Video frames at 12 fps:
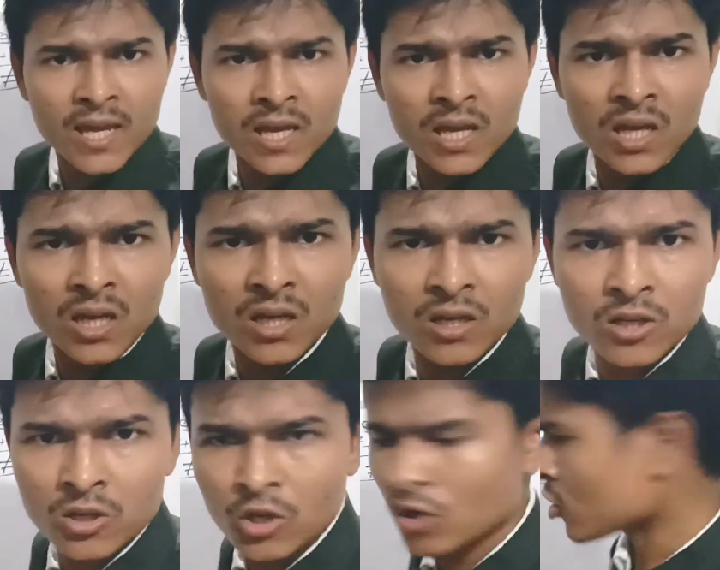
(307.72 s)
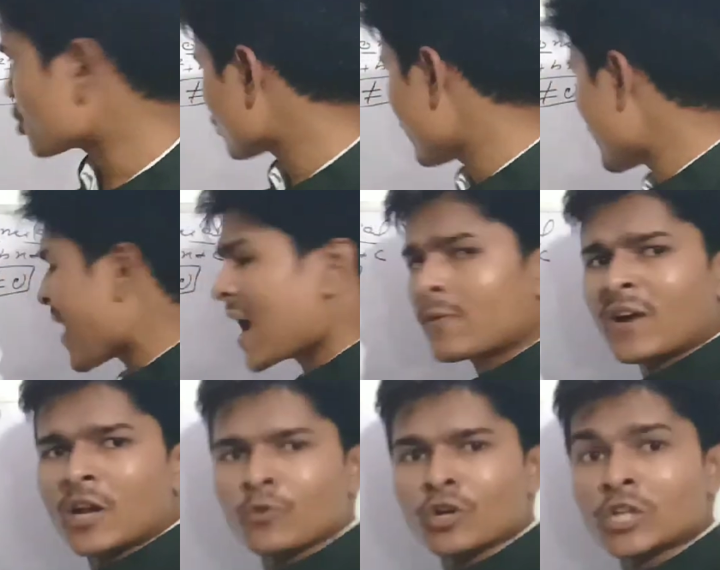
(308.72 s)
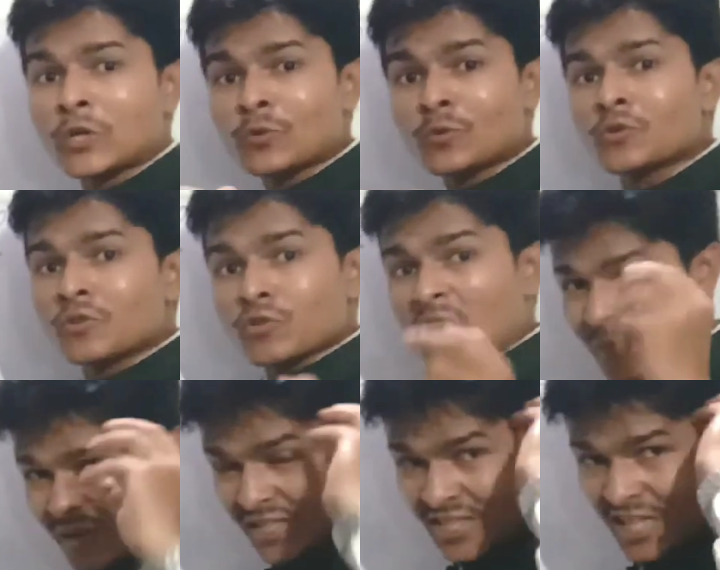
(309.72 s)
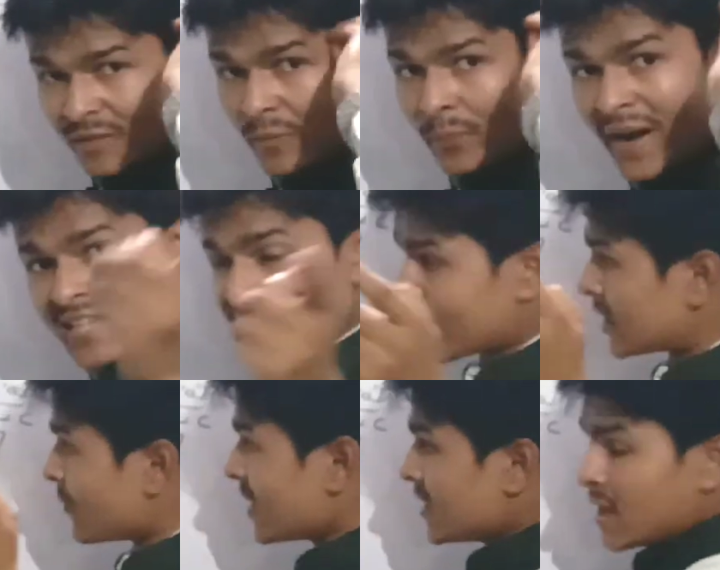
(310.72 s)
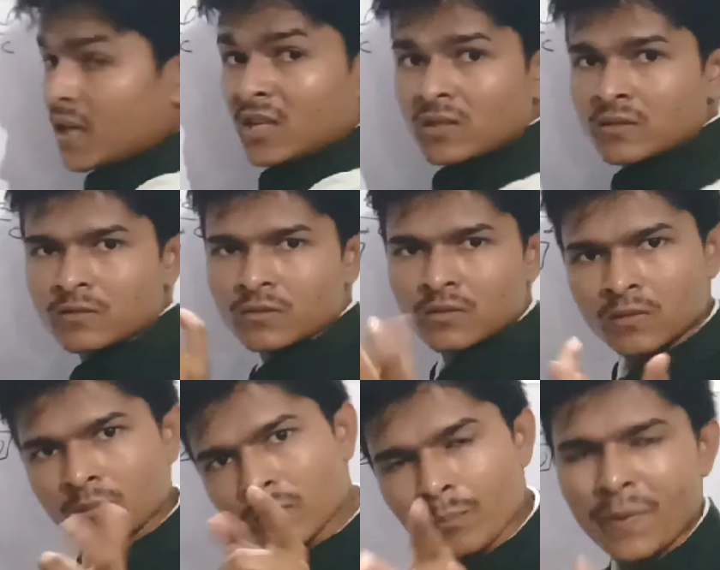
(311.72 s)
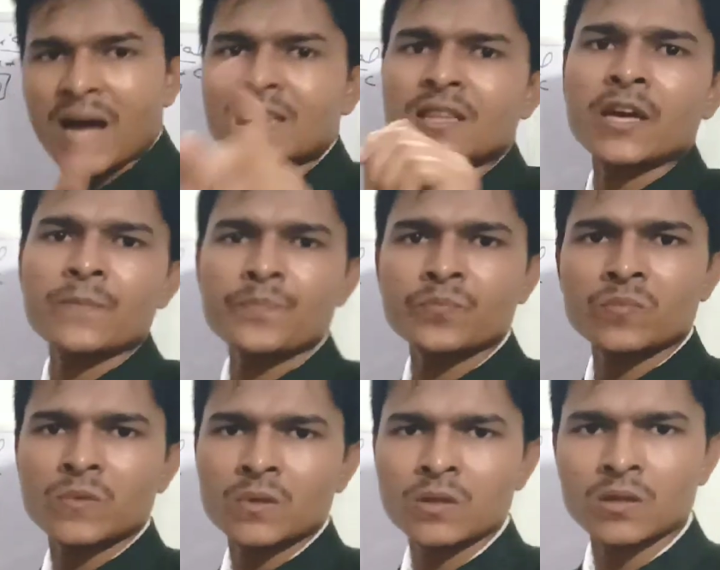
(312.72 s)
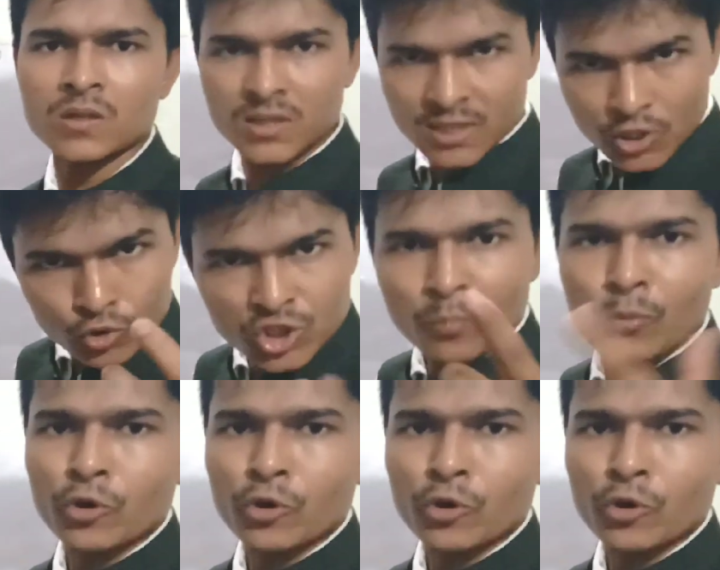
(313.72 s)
है और इसको मैं बार बार बोल रहा हूँ तो आपके जहन में बैठ जाए कि भाई ये बात है इसकी कुछ